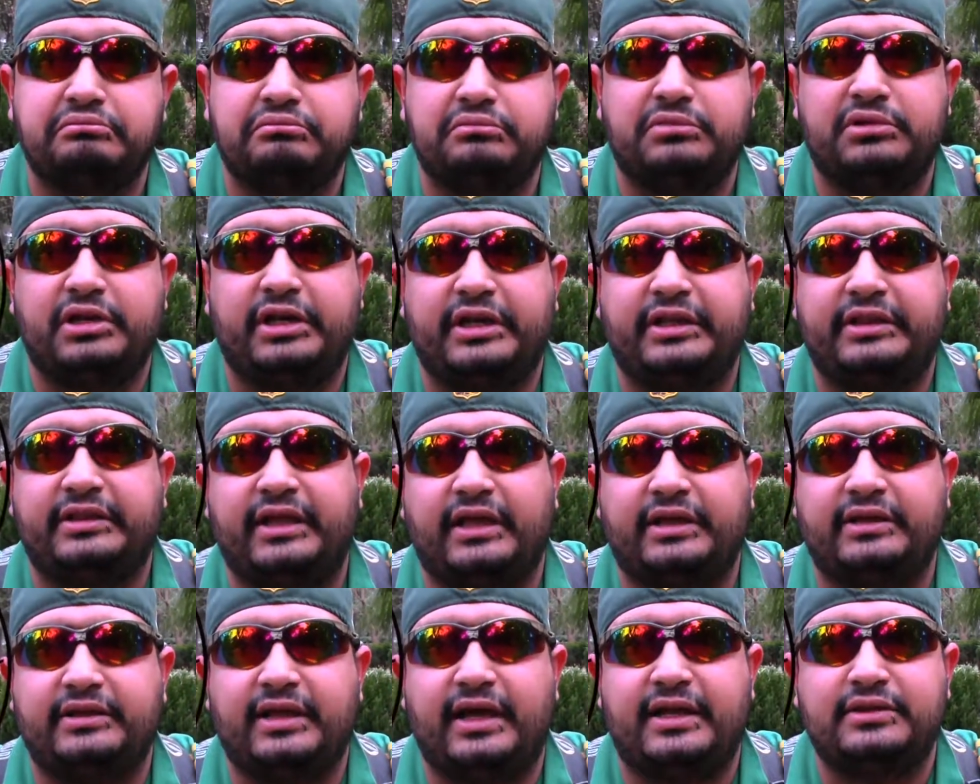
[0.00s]
treinta y
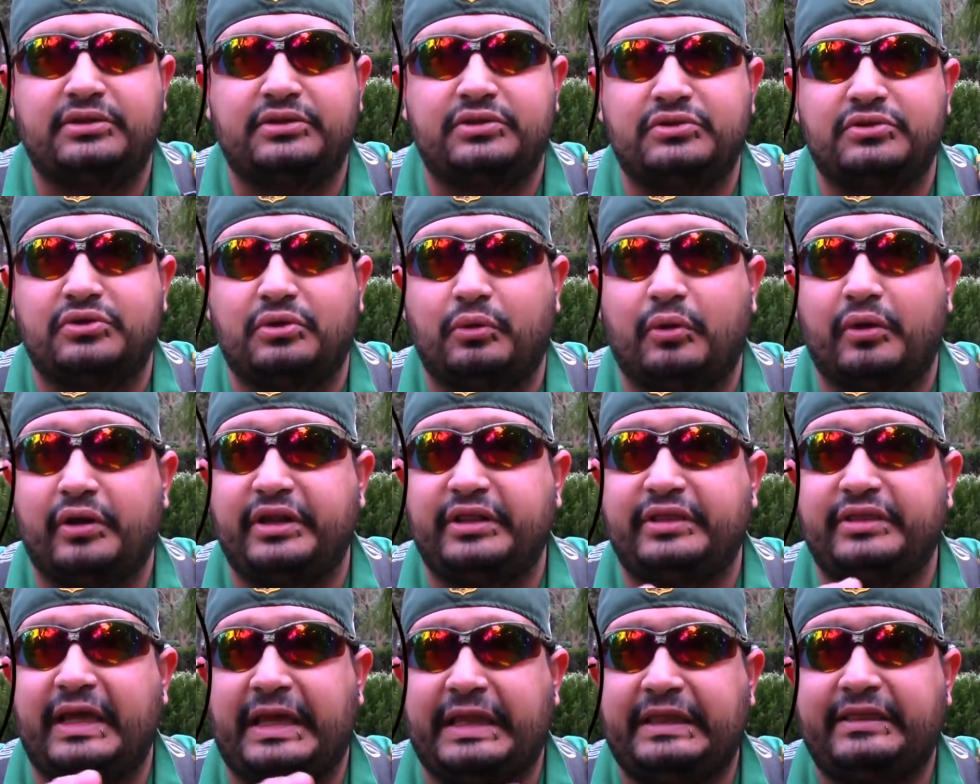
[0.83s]
tantos o
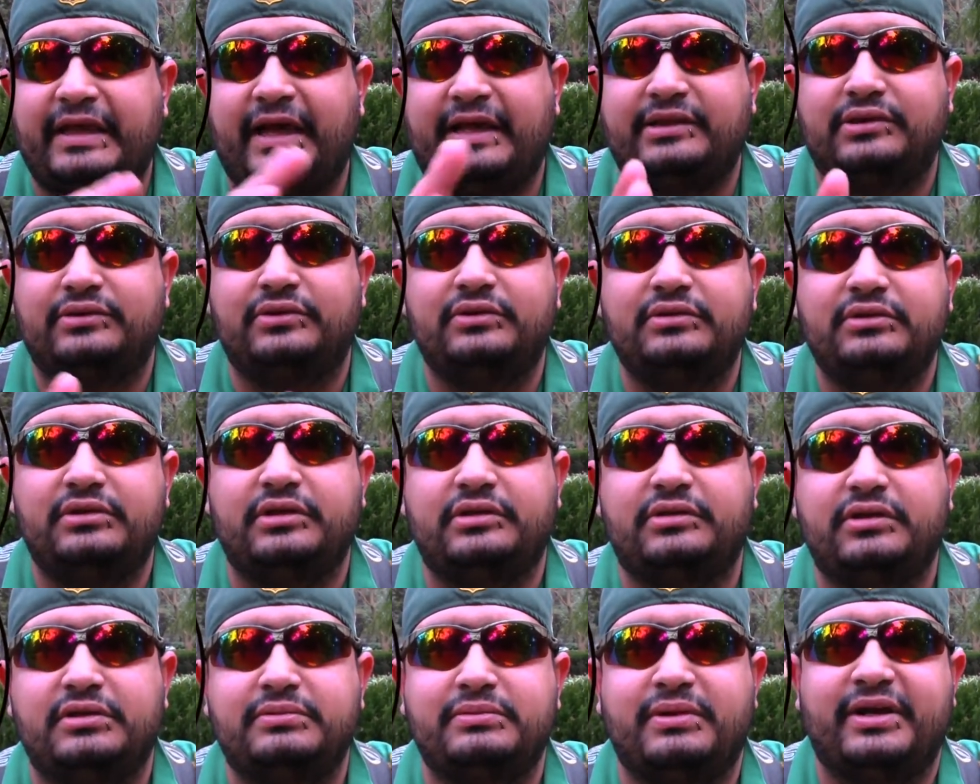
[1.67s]
cuarenta y tantos, de
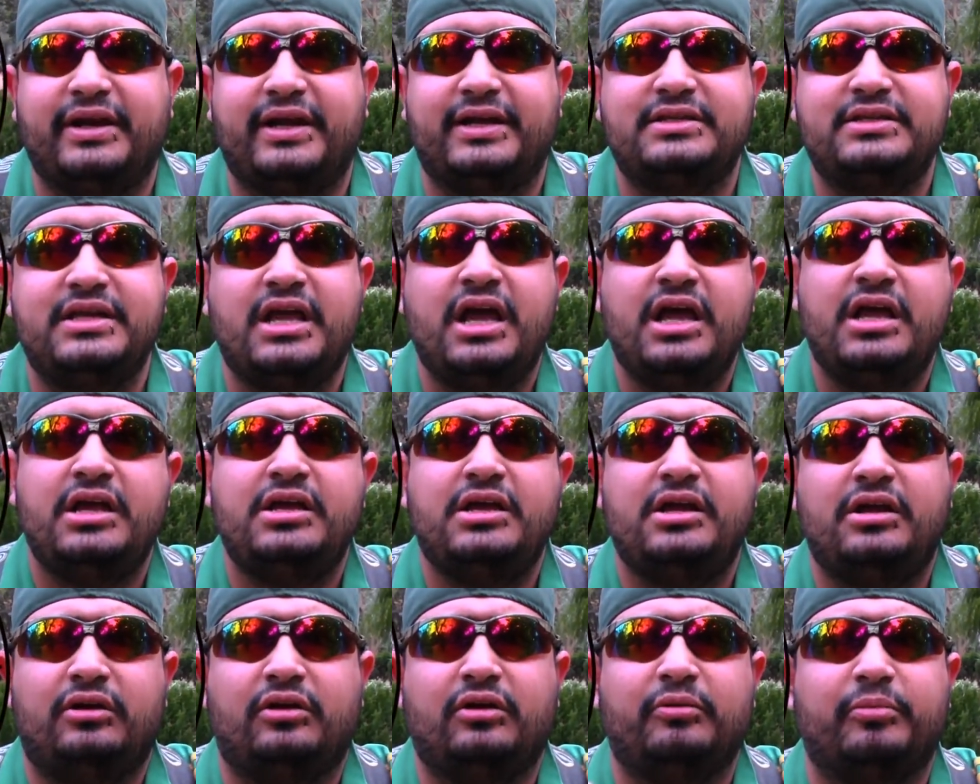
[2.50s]
todas maneras
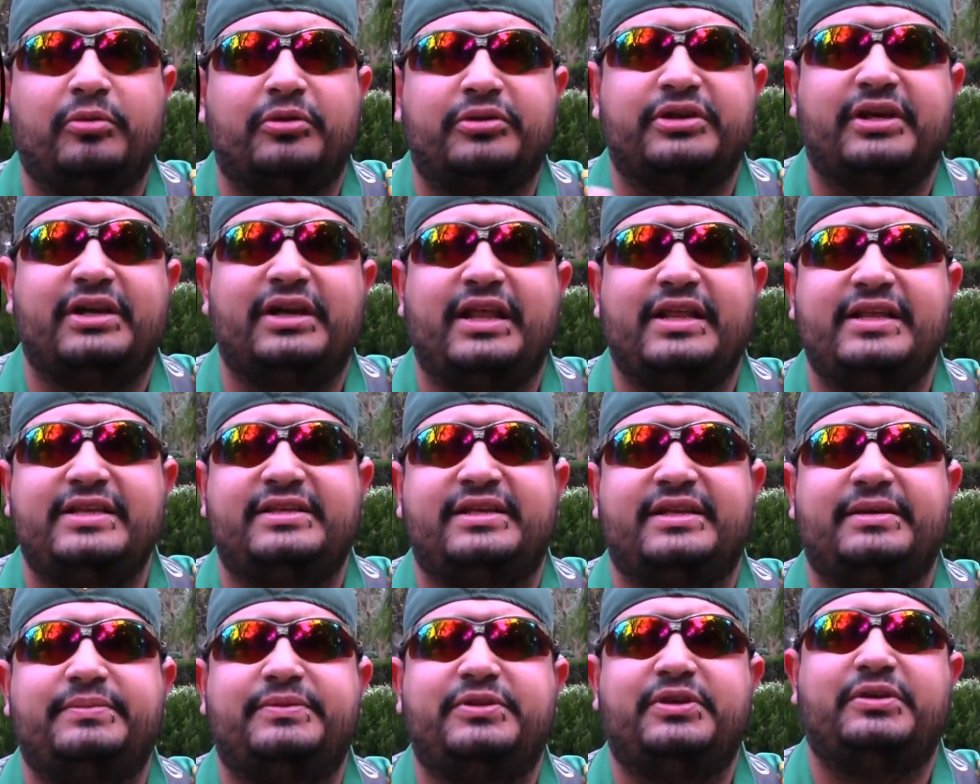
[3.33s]
lo pondré en la
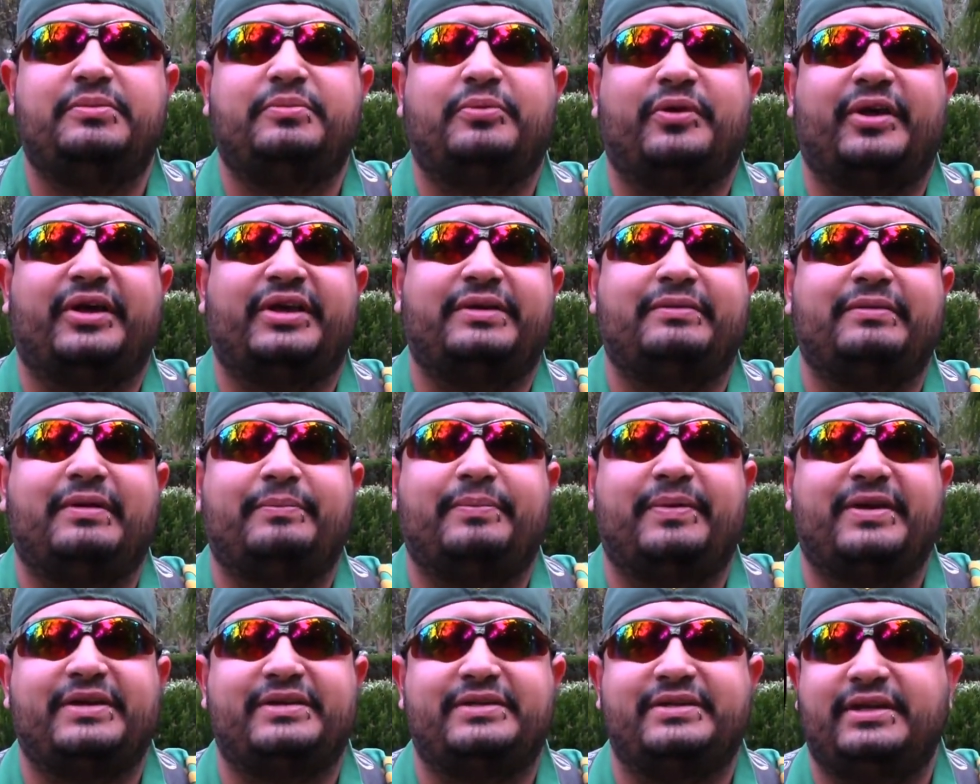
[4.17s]
descripción y por aquí va a
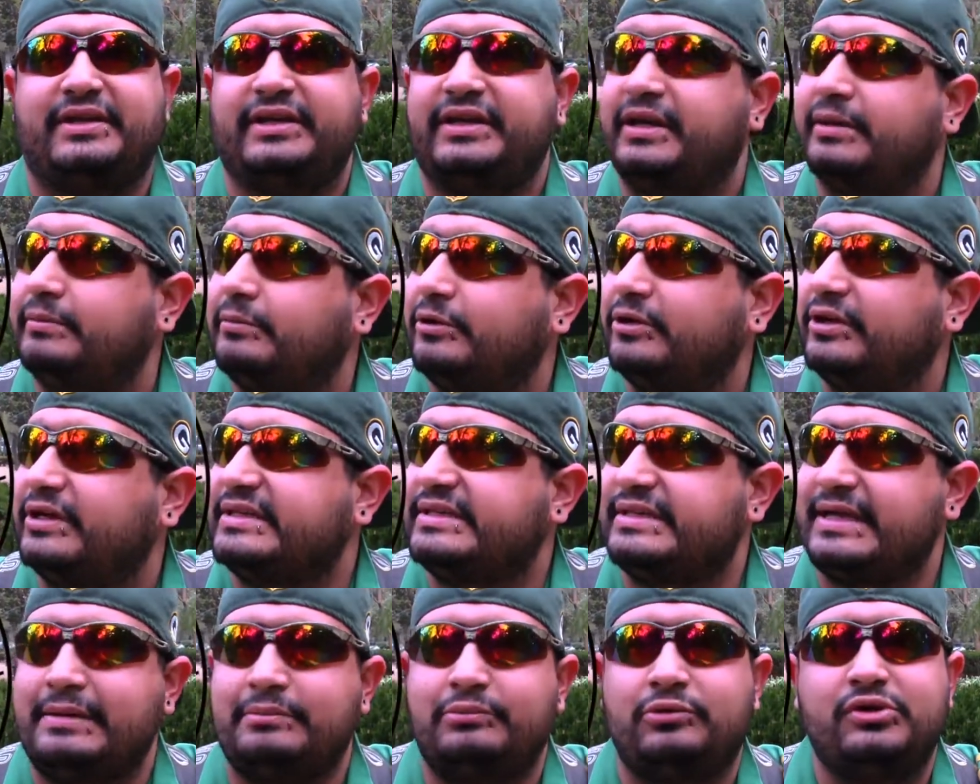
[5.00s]
aparecer en qué blog
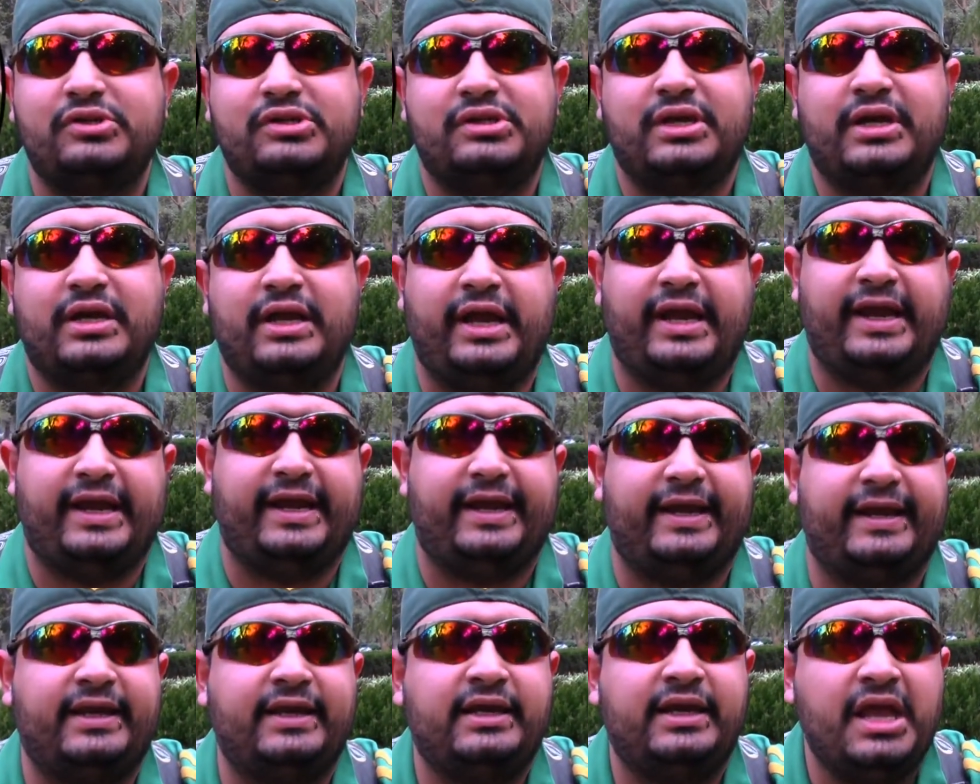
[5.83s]
estamos.
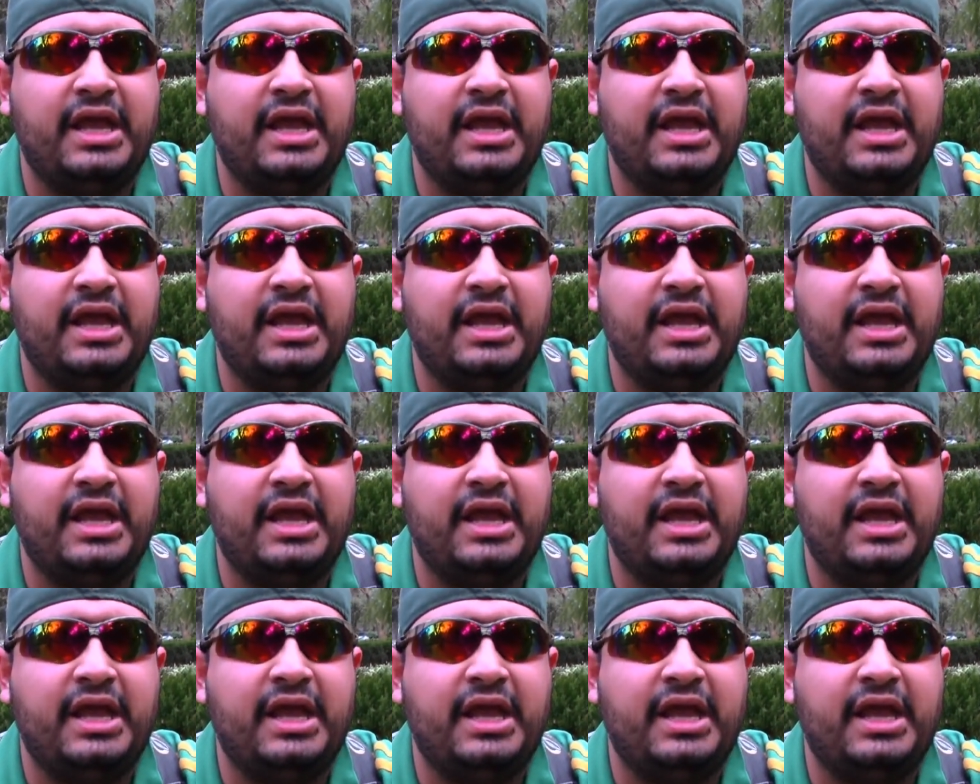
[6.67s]
Eh,